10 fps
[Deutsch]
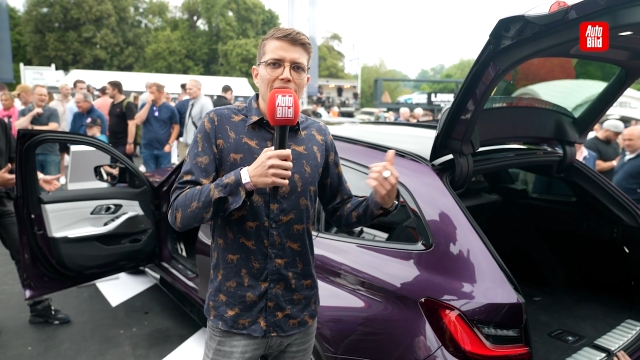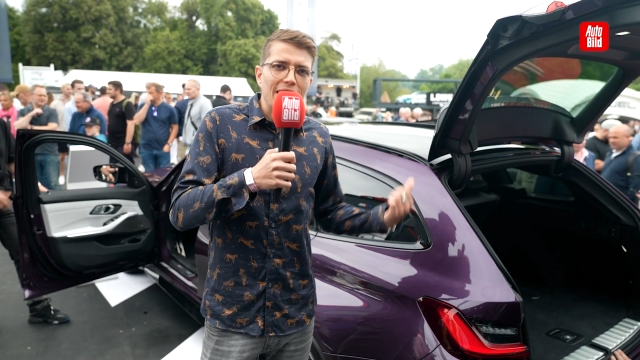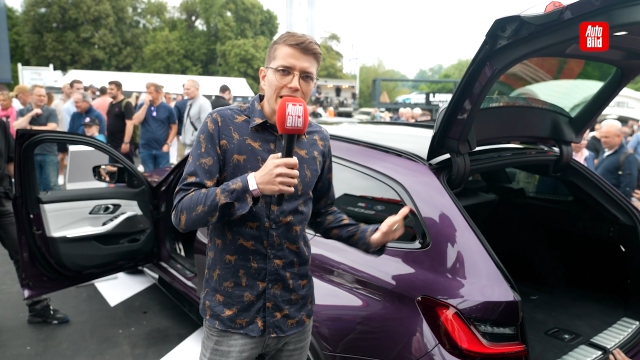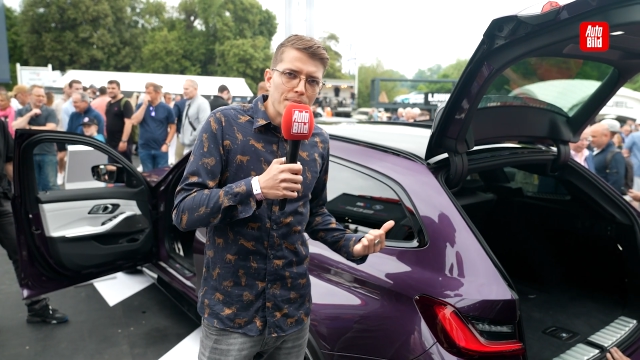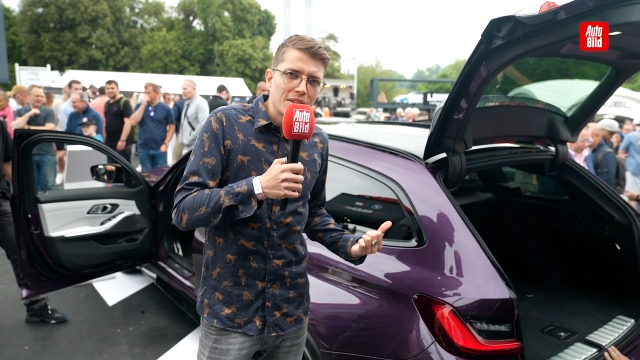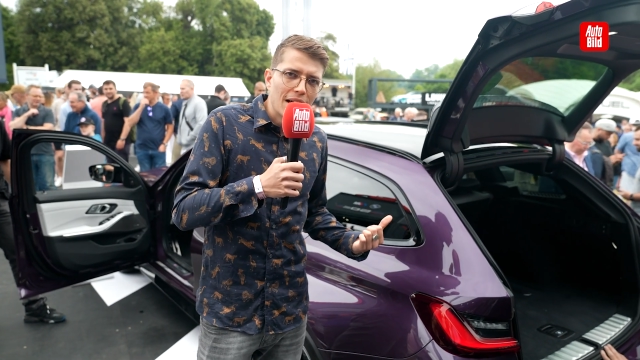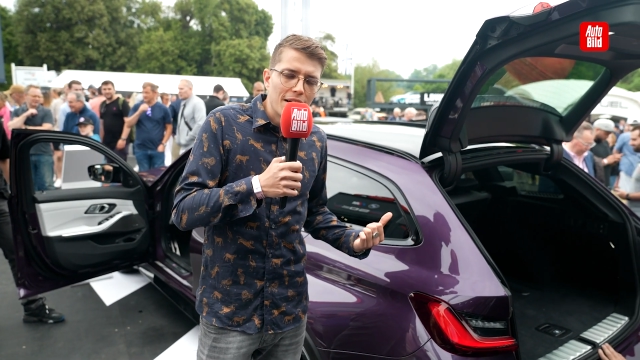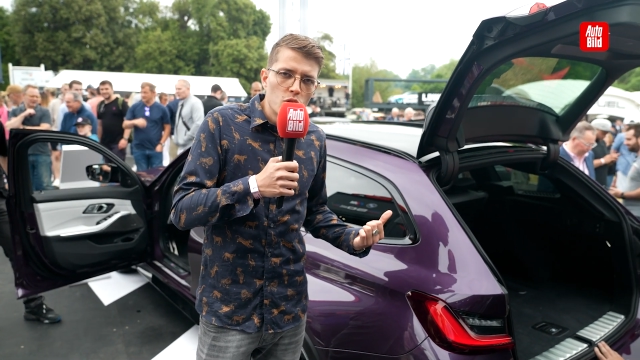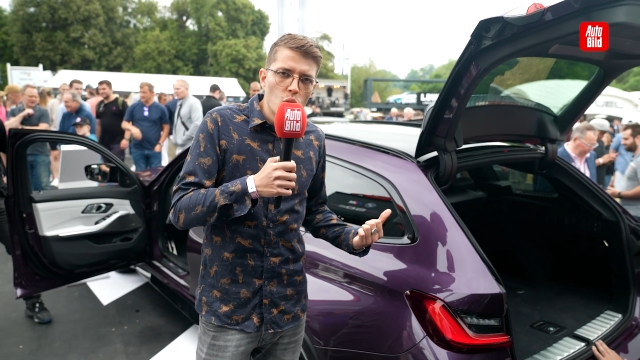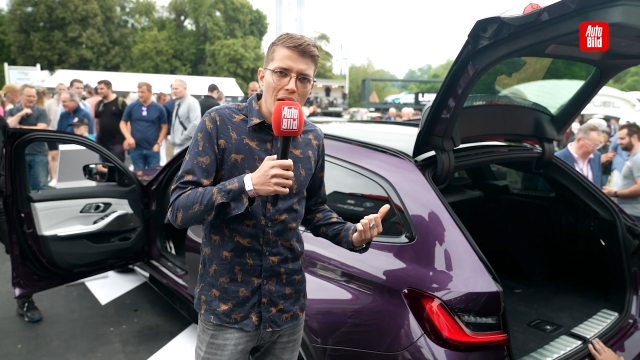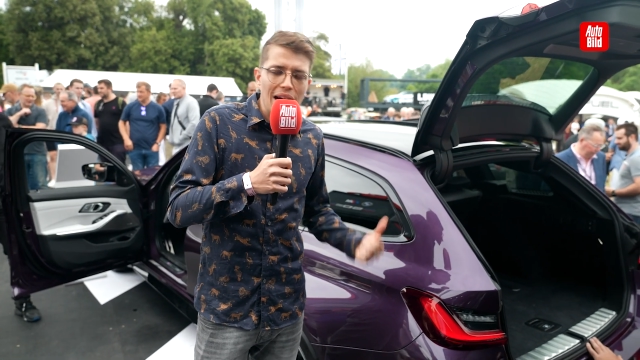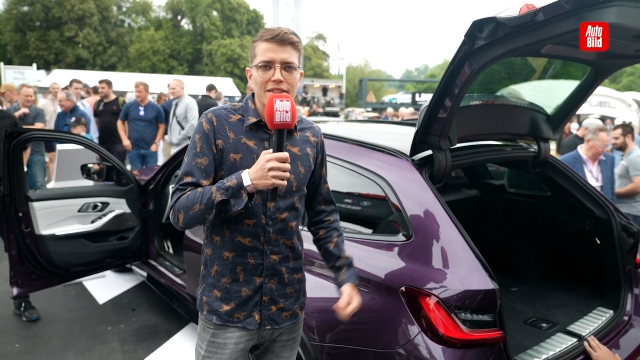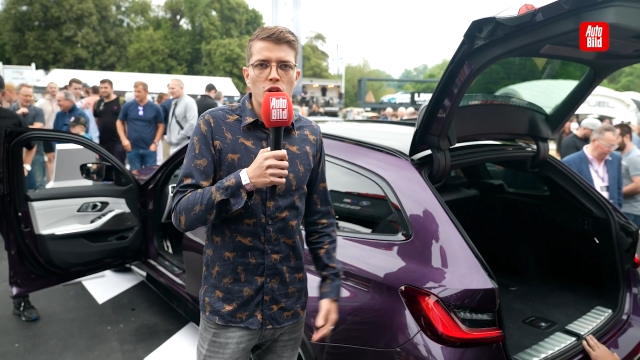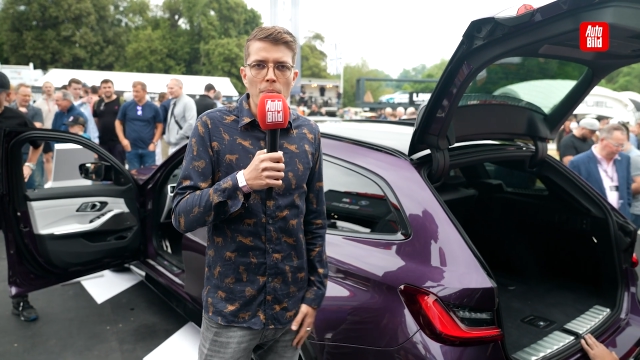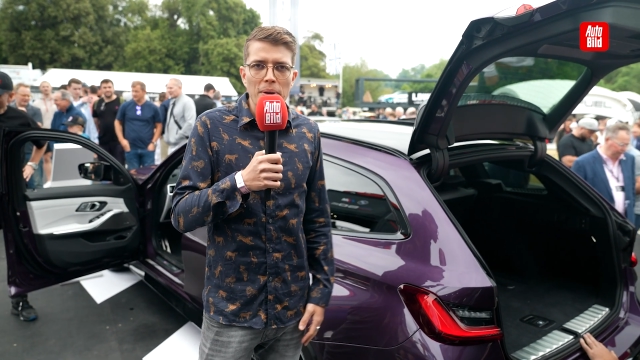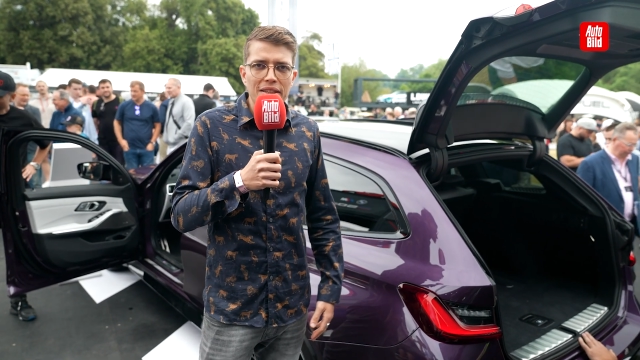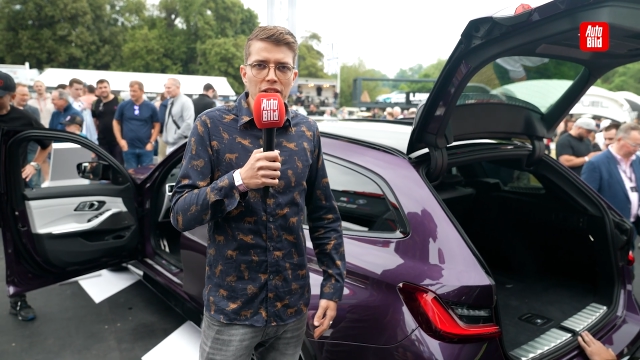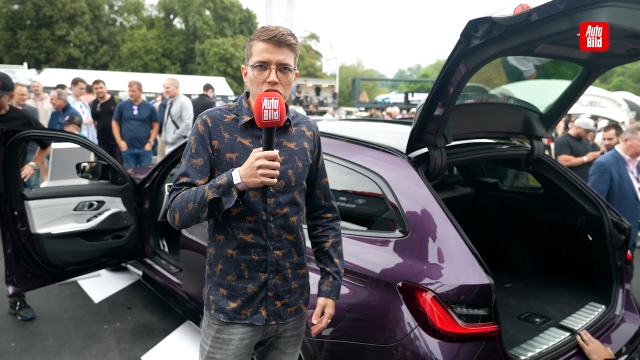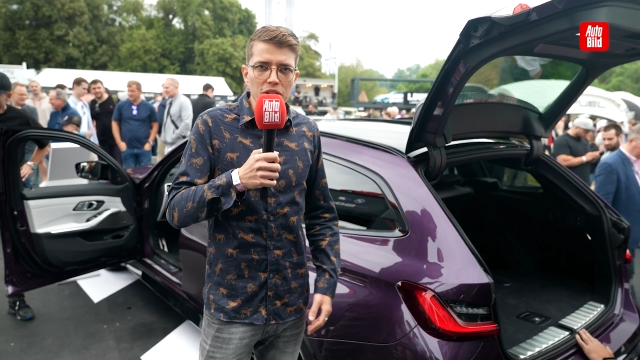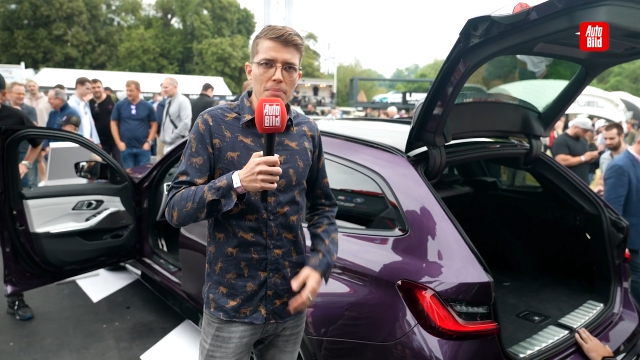den gibt es ja nur als
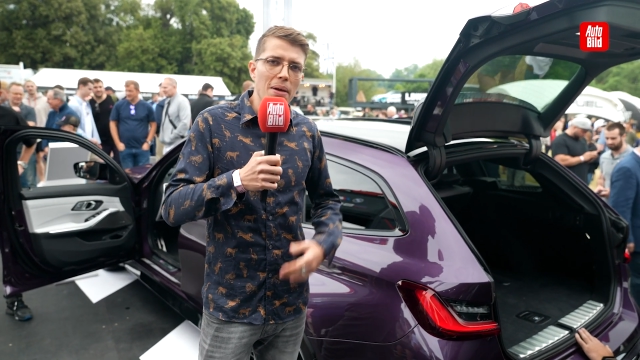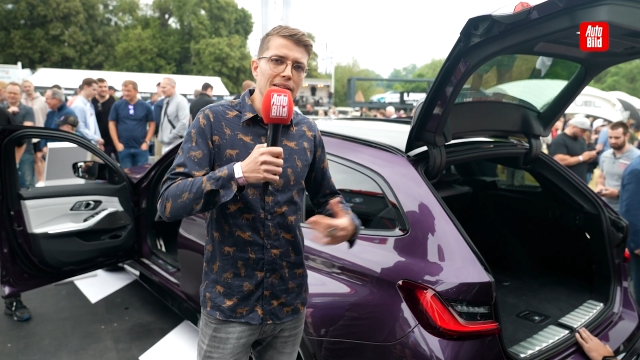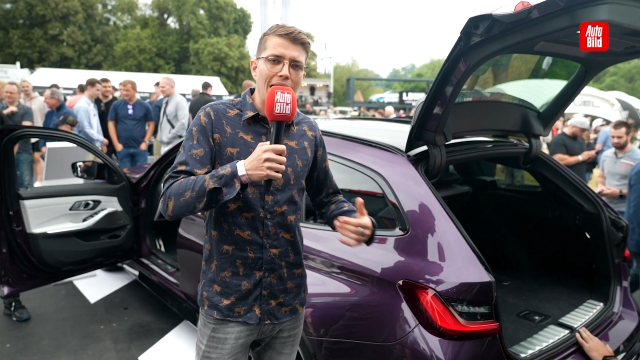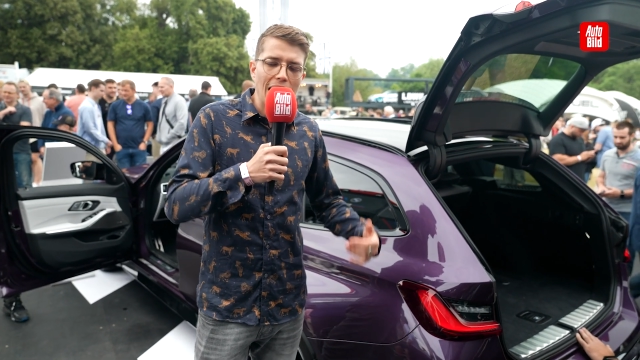Competition mit